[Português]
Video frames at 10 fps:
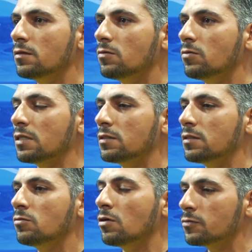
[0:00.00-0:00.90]

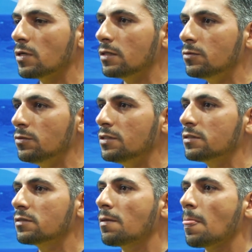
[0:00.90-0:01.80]
contratando novos
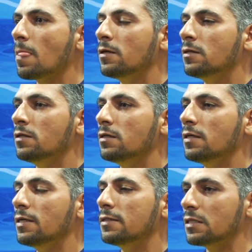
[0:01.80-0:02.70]
jogadores,
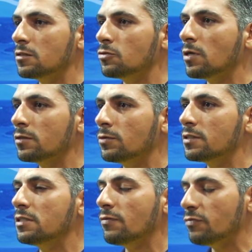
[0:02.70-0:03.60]
é, trazendo jogadores
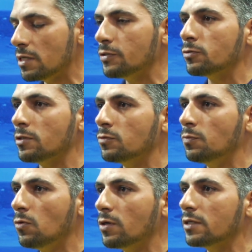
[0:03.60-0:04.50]
que já fizeram história no
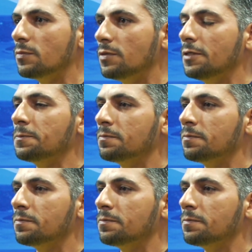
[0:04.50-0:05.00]
Boca também,